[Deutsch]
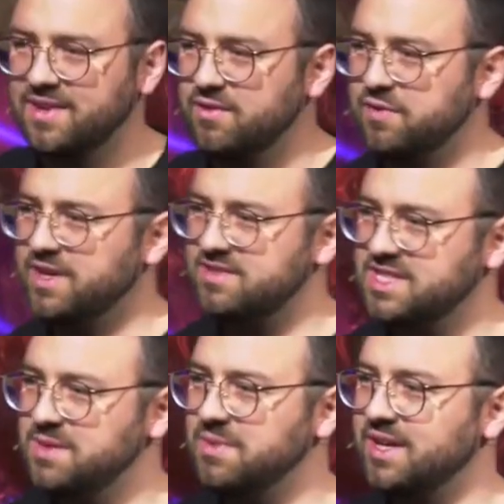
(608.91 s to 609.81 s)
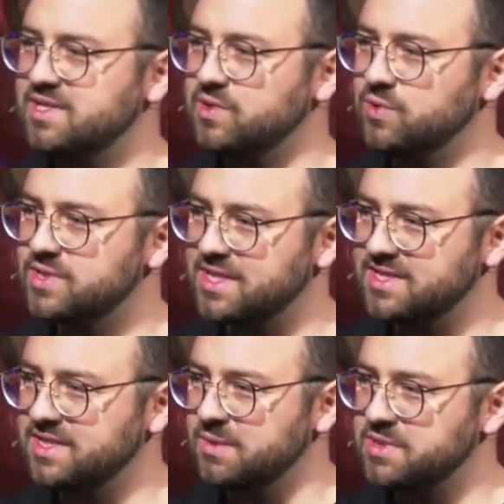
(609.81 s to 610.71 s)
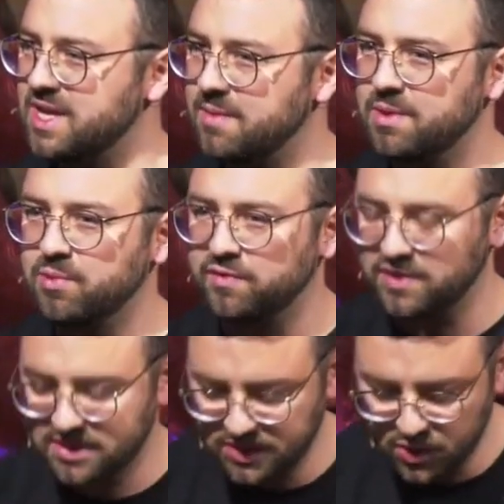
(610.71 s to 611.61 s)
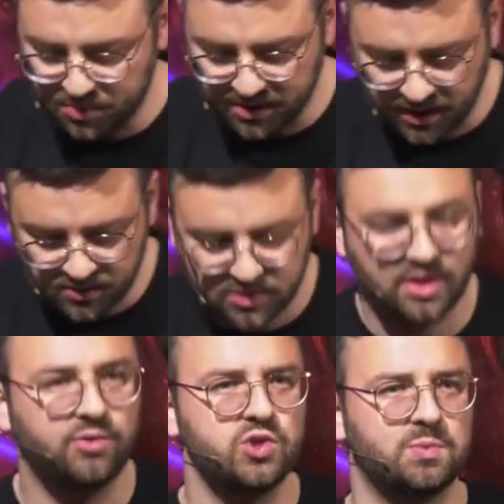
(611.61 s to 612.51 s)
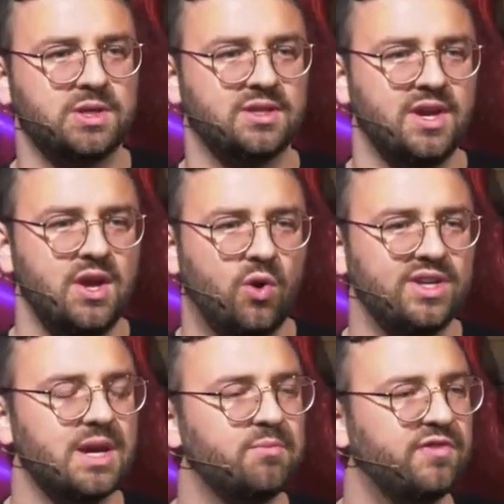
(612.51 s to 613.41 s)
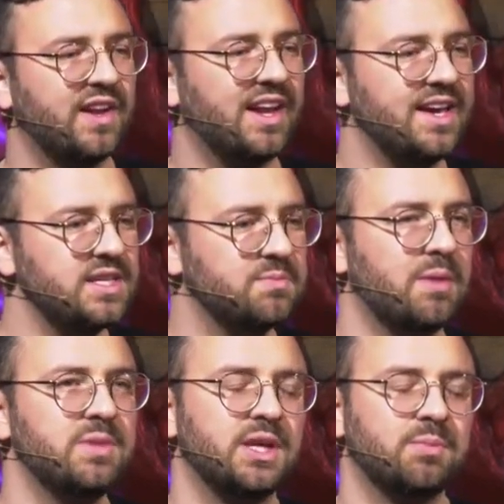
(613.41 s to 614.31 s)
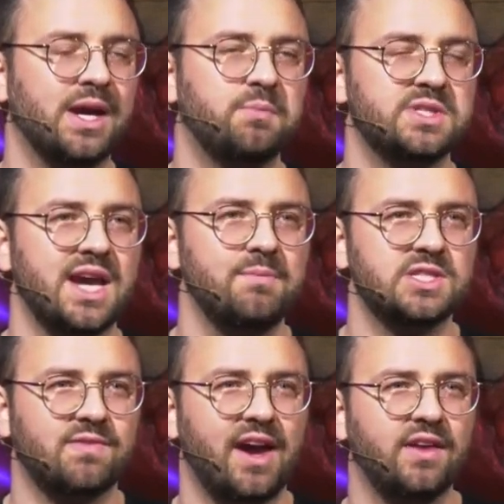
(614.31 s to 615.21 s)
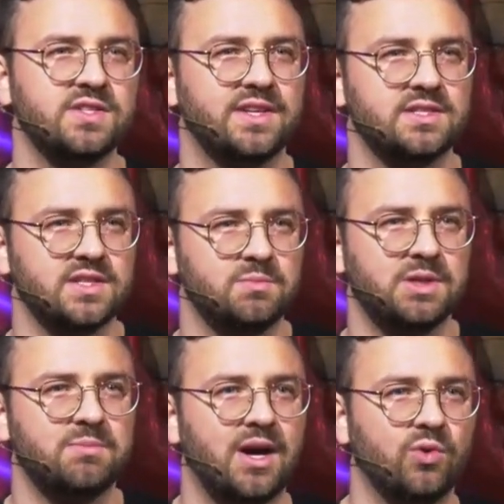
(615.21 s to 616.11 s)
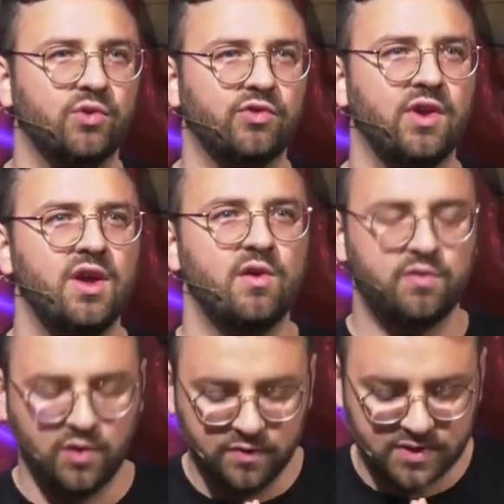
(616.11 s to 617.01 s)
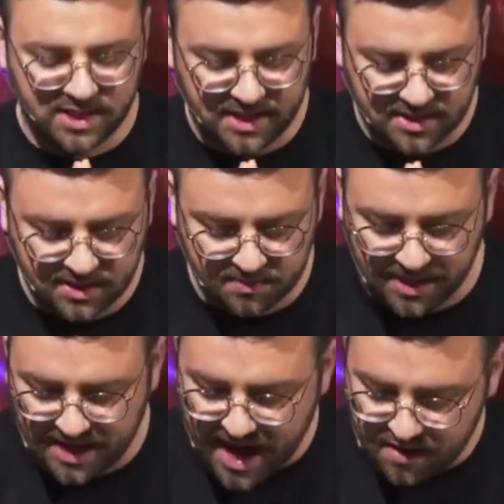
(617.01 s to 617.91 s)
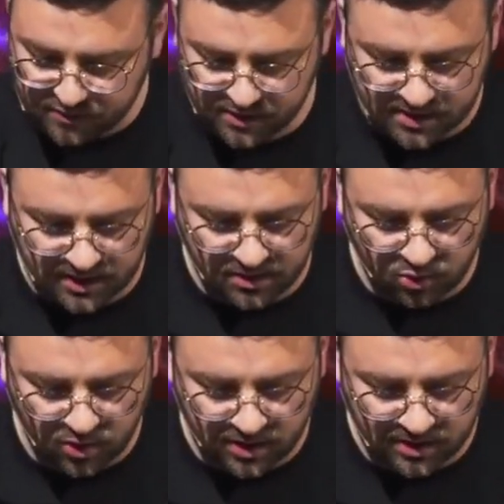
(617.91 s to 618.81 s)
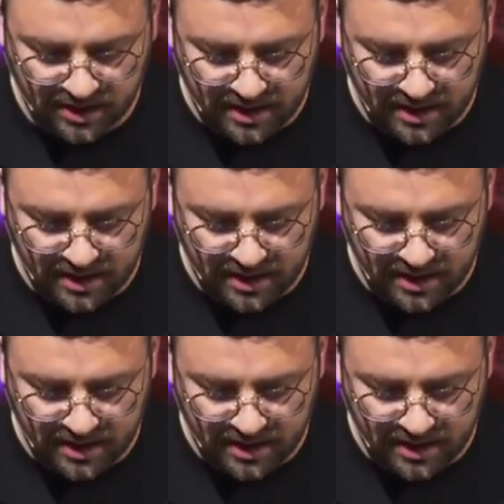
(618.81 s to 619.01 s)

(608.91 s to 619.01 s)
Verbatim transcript: Vers 7 geht es los, dass dieser Psalm eine Prophetie über Jesus ausspricht. Und ich habe einen Vergleich mal mitgebracht, Psalm 22 mit Markus 15, dass ihr das mal nachvollziehen könnt.